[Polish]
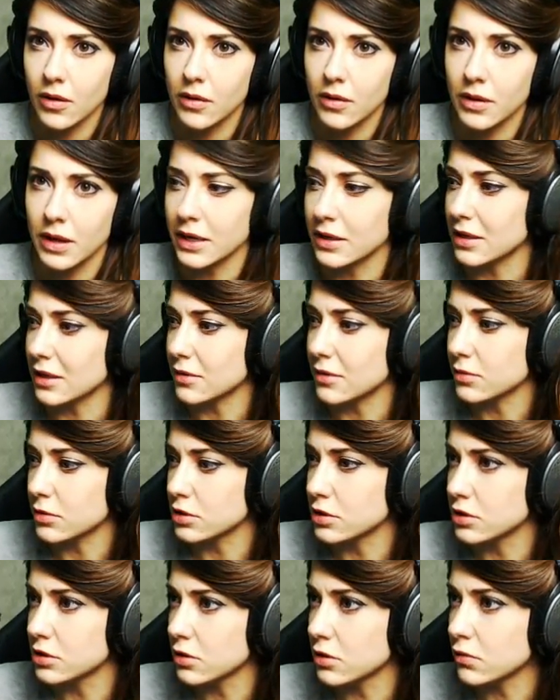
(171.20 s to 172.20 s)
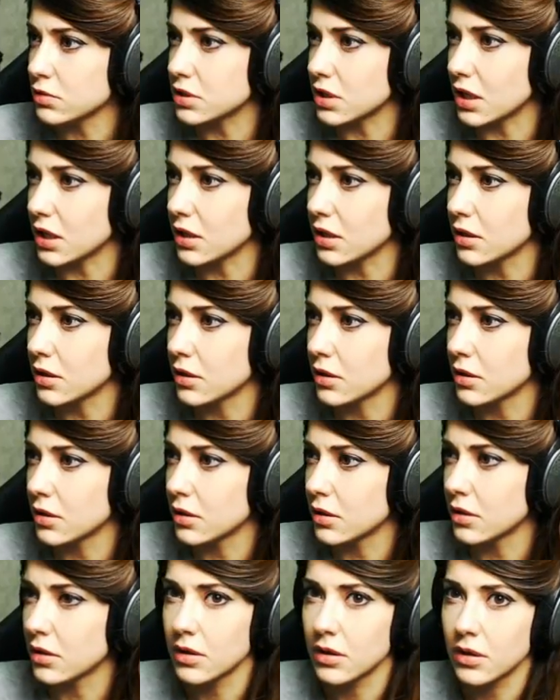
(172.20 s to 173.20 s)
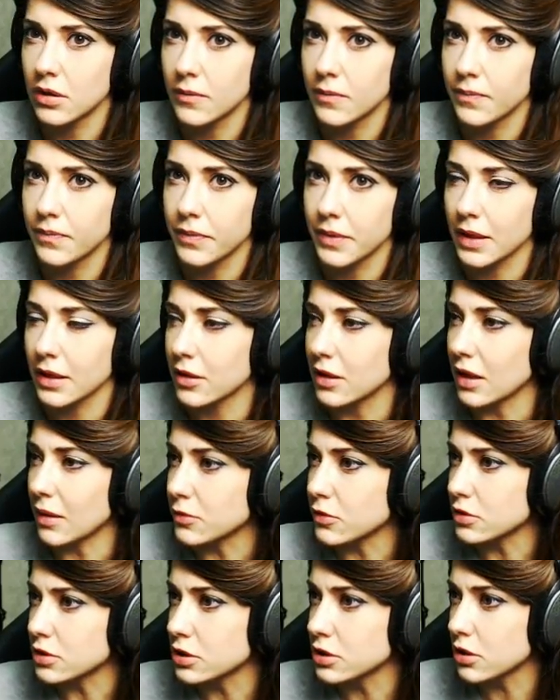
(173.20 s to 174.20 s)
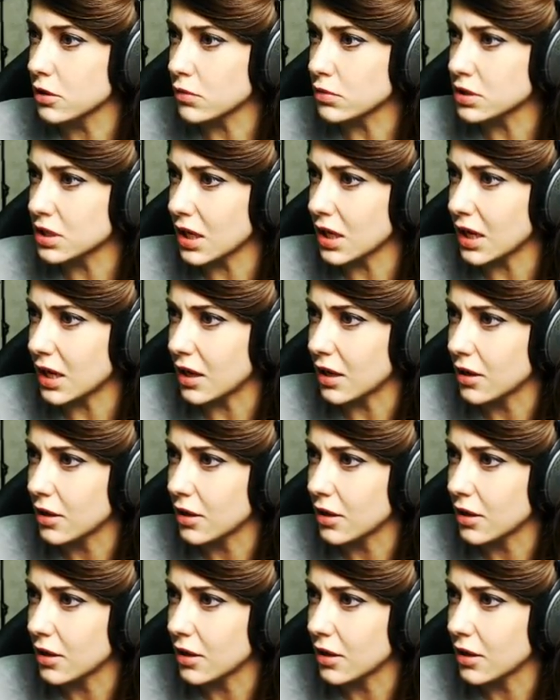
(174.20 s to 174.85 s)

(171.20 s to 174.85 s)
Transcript: Ej, tam ktoś się rusza. Tam ktoś się rusza!